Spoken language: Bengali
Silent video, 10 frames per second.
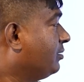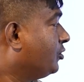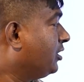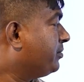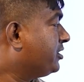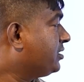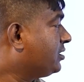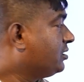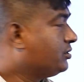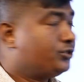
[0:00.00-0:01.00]
ফলে আমাদের
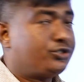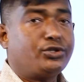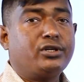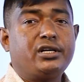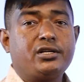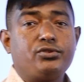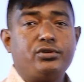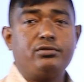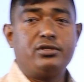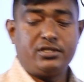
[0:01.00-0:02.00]
সংখ্যাটা
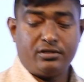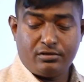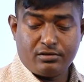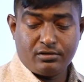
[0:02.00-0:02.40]
তৈরি হয়েছিল